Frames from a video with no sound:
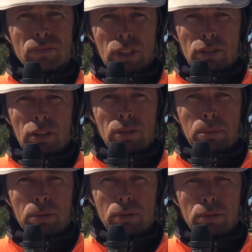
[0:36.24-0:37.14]

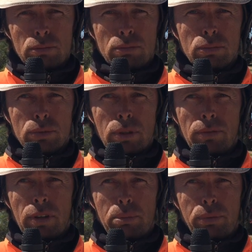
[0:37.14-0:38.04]
Exactement, on
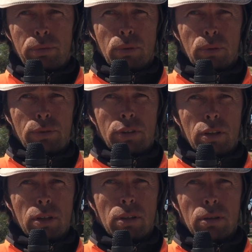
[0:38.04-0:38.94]
défère plus volontiers
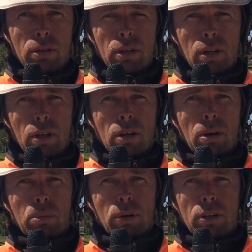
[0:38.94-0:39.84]
à,
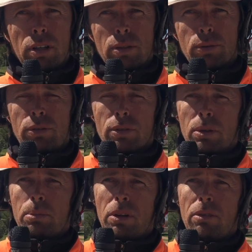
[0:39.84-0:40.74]
à condition
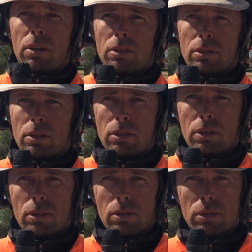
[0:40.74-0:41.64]
qu'il n'y ait pas de vent. Hein,
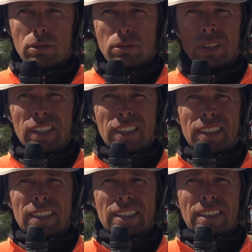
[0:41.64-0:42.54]
que...
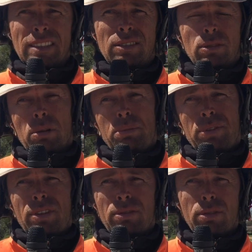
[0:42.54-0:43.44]
Sinon la
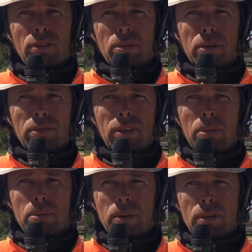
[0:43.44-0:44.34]
piste est forcément
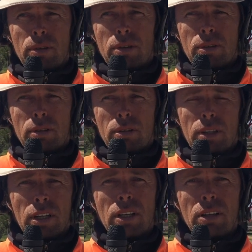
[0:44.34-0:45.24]
ferme euh,
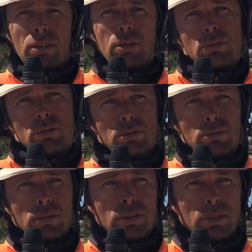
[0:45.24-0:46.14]
qu'à
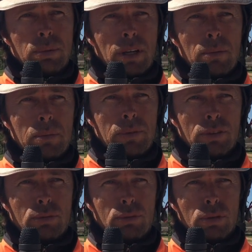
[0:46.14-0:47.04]
où c'est pas la même
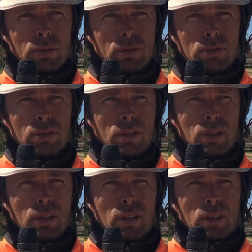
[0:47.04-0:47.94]
texture,
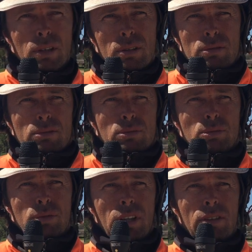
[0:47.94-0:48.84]
euh,
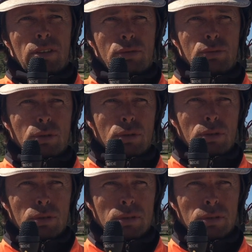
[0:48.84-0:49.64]
où certains chevaux